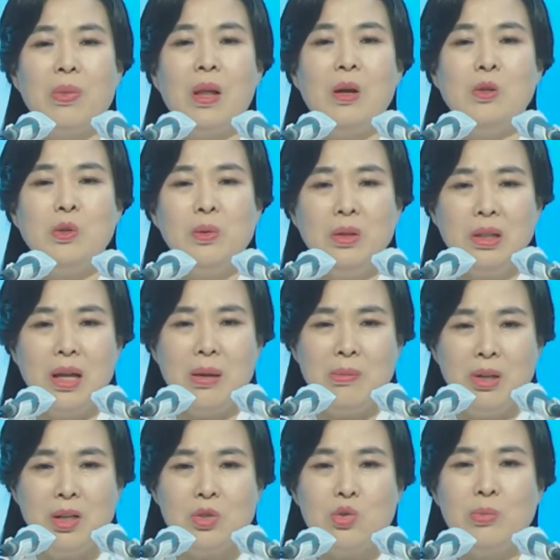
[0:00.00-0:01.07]
看见他们
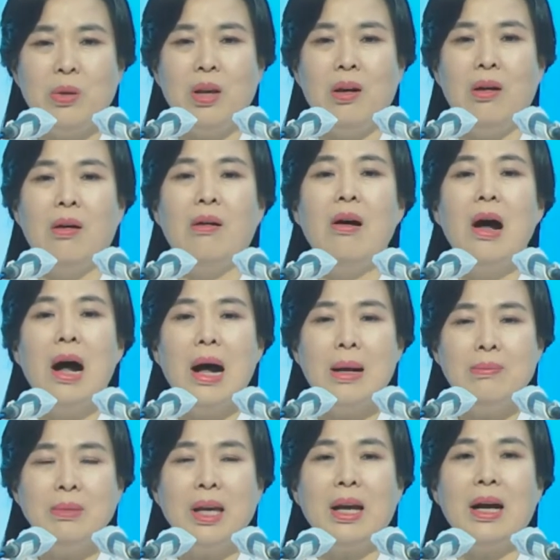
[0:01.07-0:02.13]
跌倒，就看着他们
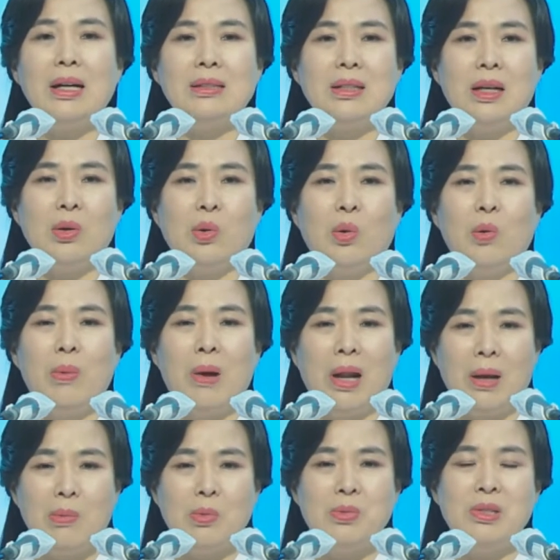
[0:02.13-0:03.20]
的眼睛，向
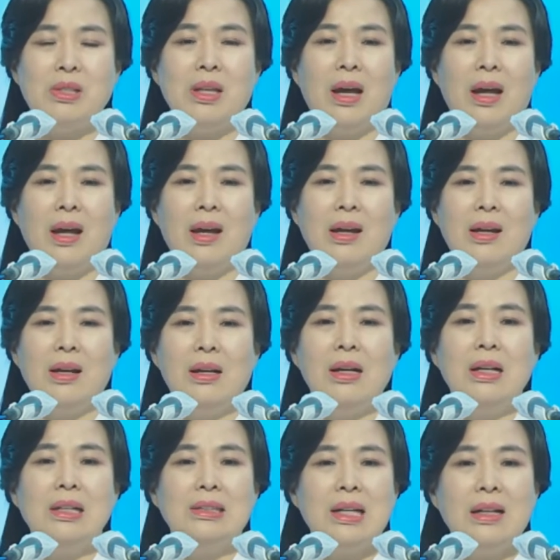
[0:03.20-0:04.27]
他们伸手，
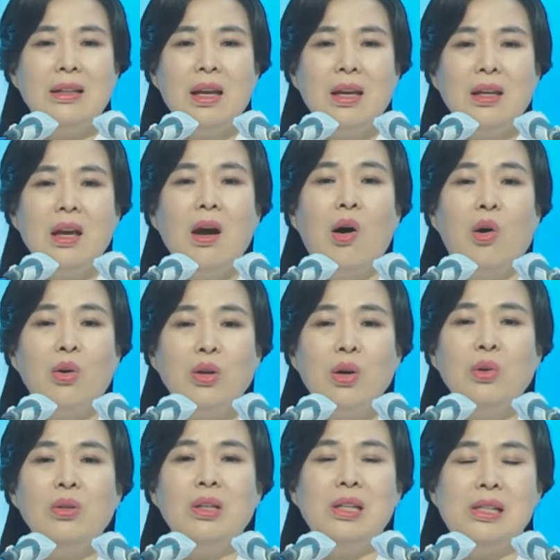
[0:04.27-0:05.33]
鼓励他们
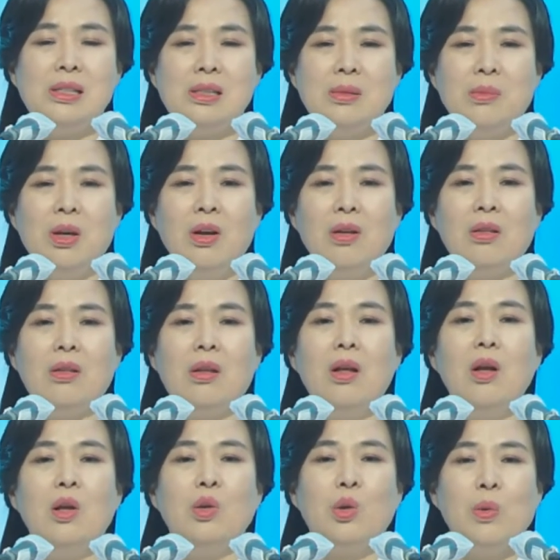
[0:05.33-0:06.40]
一同前进。
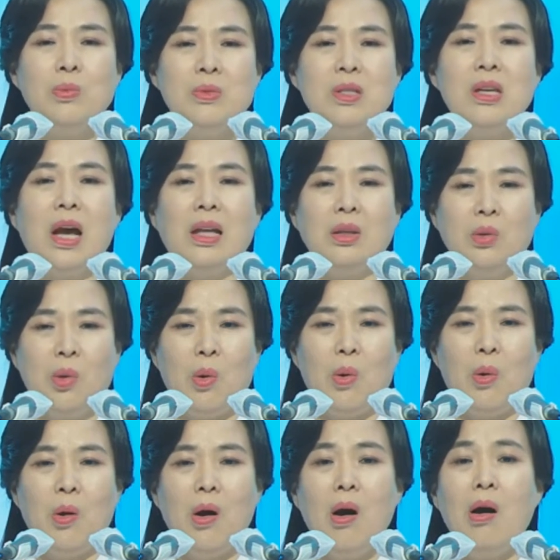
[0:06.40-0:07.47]
当他们遇到
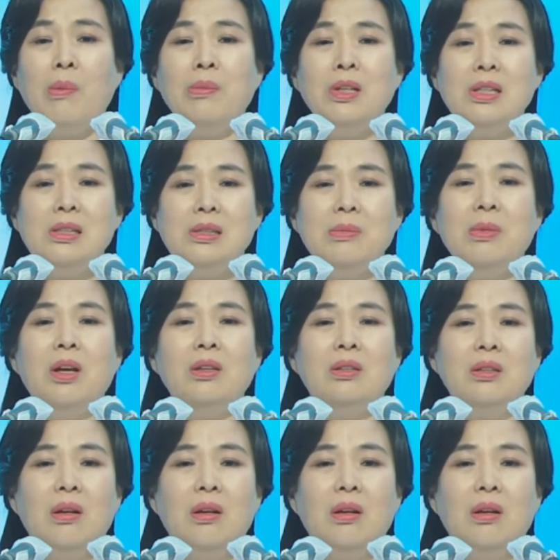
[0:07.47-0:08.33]
困难的时候，